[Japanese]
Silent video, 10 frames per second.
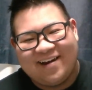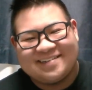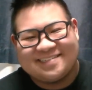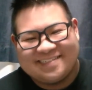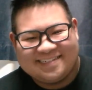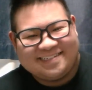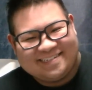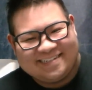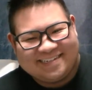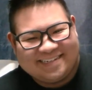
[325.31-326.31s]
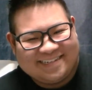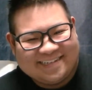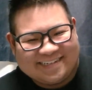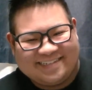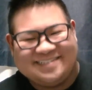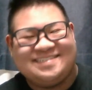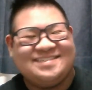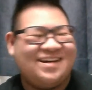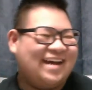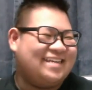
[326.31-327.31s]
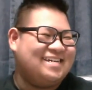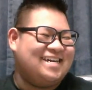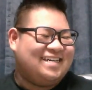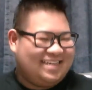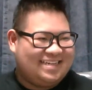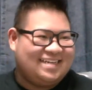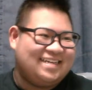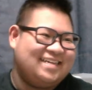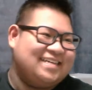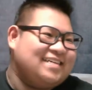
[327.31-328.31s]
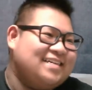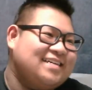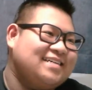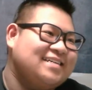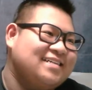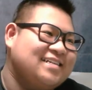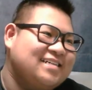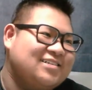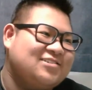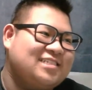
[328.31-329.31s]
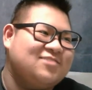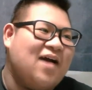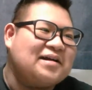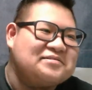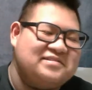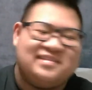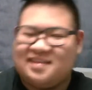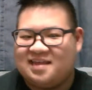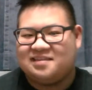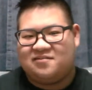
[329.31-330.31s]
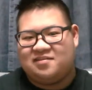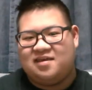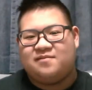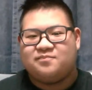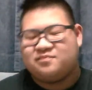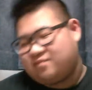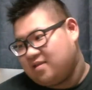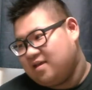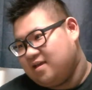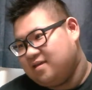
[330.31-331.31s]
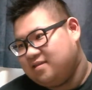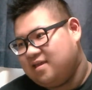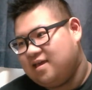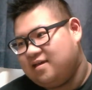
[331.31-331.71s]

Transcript: 悪口悪いうん口悪いってなんだろうねね